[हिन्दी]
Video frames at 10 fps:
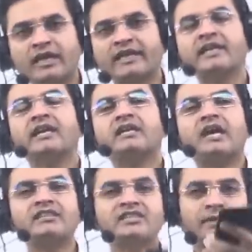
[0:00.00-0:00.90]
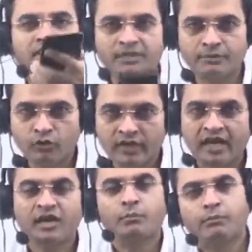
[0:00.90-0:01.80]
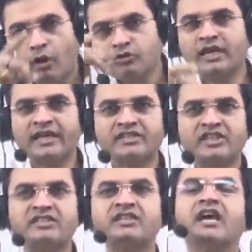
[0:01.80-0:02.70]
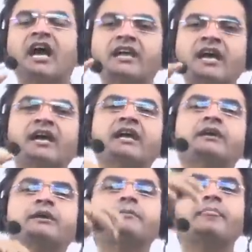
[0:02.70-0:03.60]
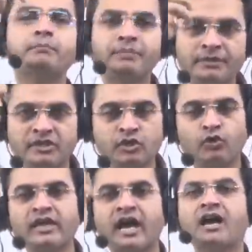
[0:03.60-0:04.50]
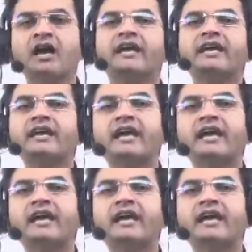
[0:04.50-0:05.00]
सारे राज्यसभा टीवी हो गया बहुत सारे चीज़ है ना बीबीसी हो गया ए,